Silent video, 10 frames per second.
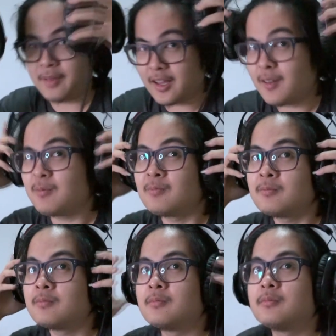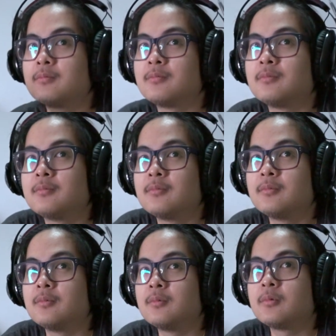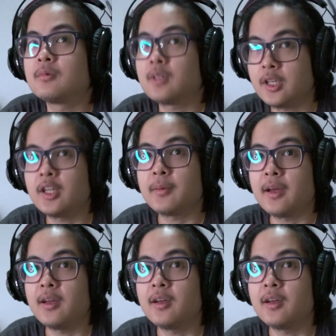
ถเมล์เนี่ยได้ยินได้ยินใช่ไหม